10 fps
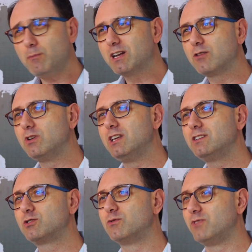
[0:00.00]
Lembra que no
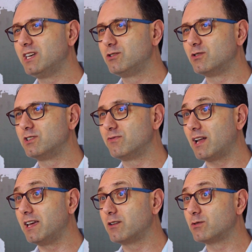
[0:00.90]
início do vídeo eu
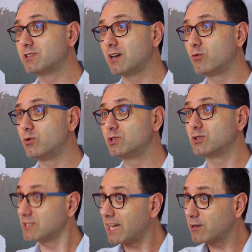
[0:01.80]
te falei que os
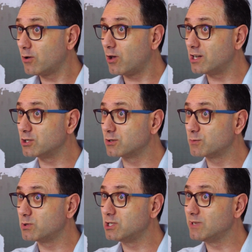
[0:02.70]
recursos
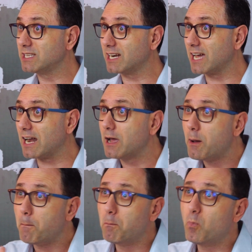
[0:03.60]
tecnológicos podiam
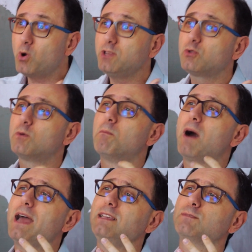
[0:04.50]
entregar muito
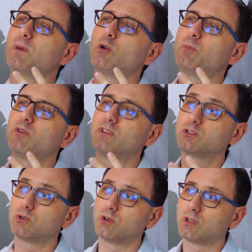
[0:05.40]
mais para o
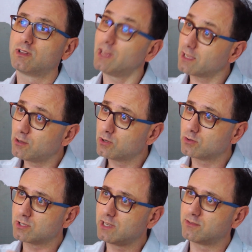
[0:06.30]
professor
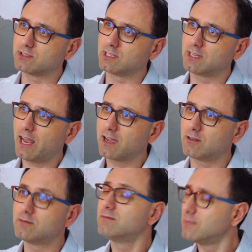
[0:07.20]
daquilo que os livros
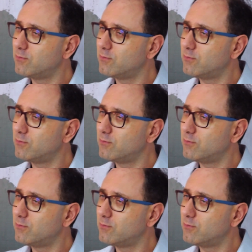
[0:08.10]
entregam?